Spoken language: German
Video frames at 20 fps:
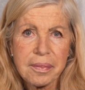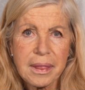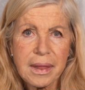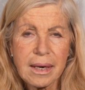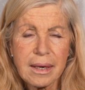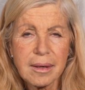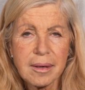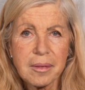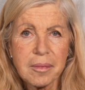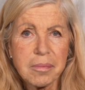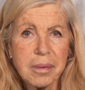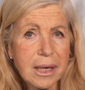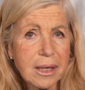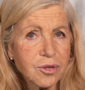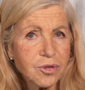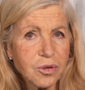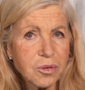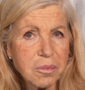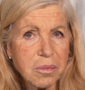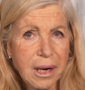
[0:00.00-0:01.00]
äh, back
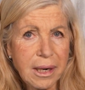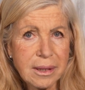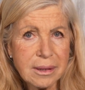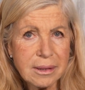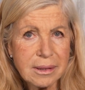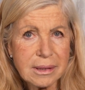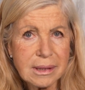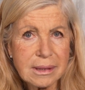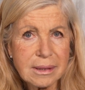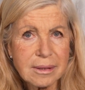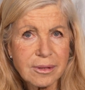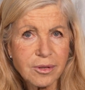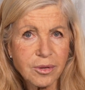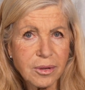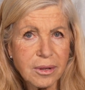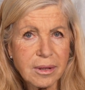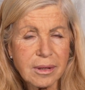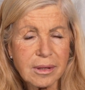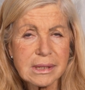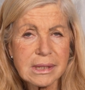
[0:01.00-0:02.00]
to balance,
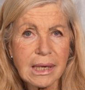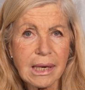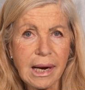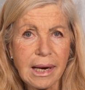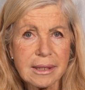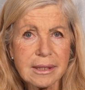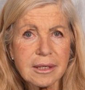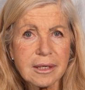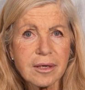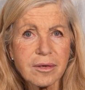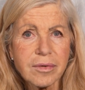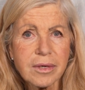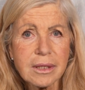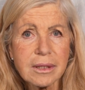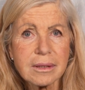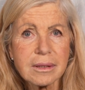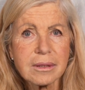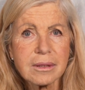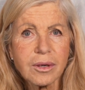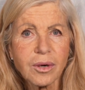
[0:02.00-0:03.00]
zurück ins
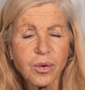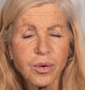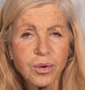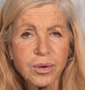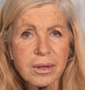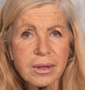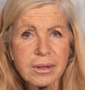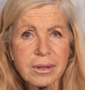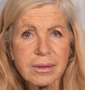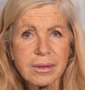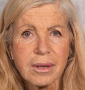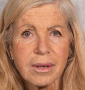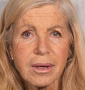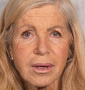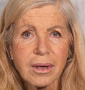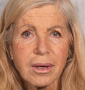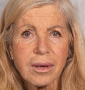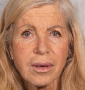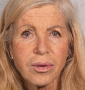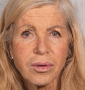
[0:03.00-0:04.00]
Gleichgewicht und
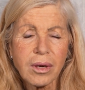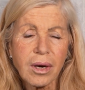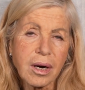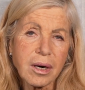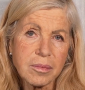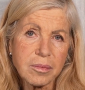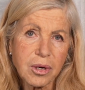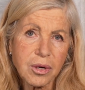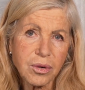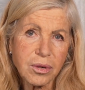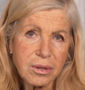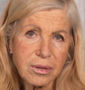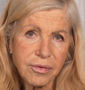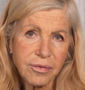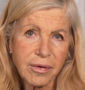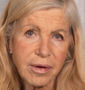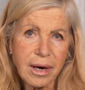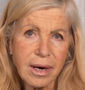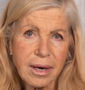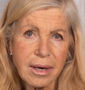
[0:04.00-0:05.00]
ja, man könnte
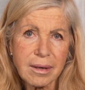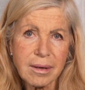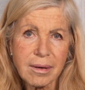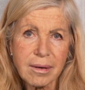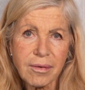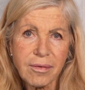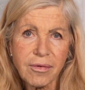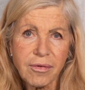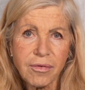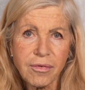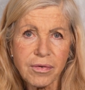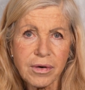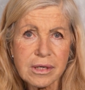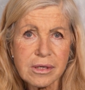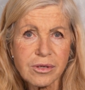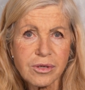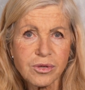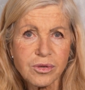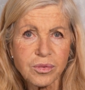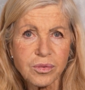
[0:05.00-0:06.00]
sagen, es ist
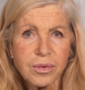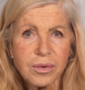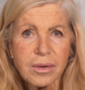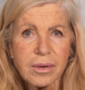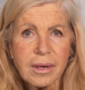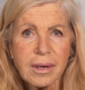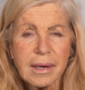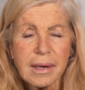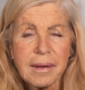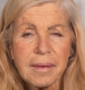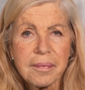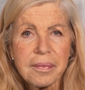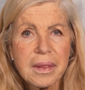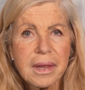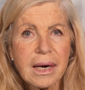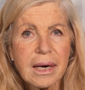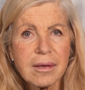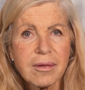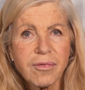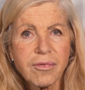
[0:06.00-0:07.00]
fast so,
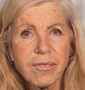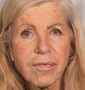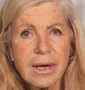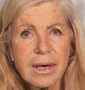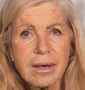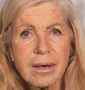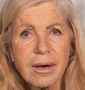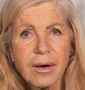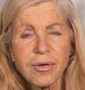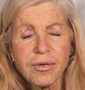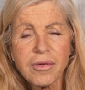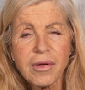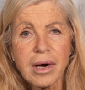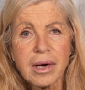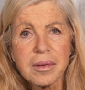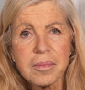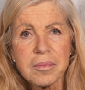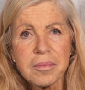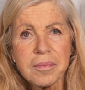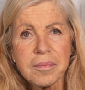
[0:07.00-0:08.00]
als wenn aus
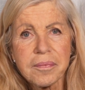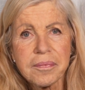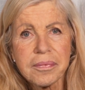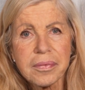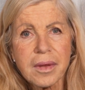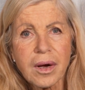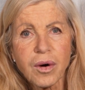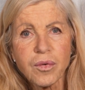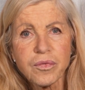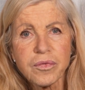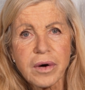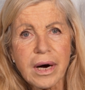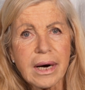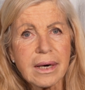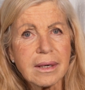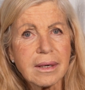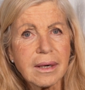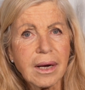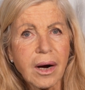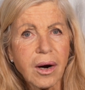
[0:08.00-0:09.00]
einem auf
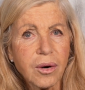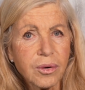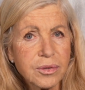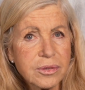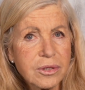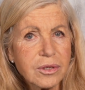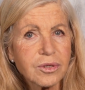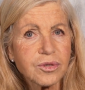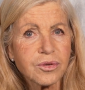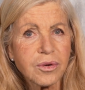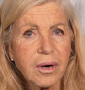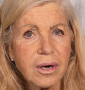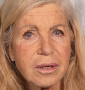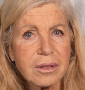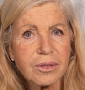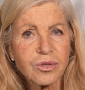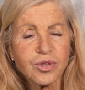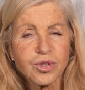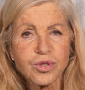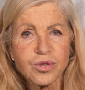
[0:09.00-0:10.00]
ein
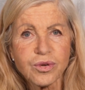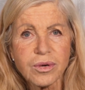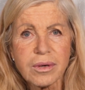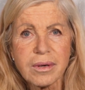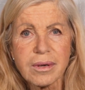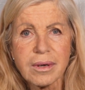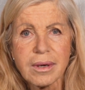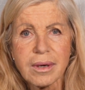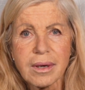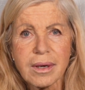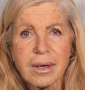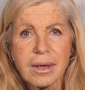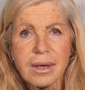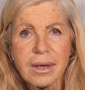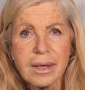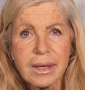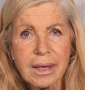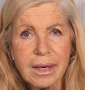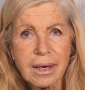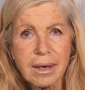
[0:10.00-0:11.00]
ausgedörrtes Stück
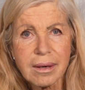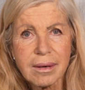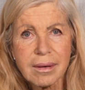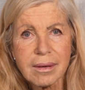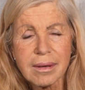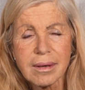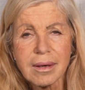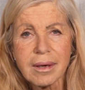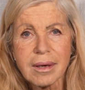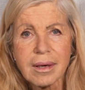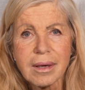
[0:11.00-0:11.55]
Erde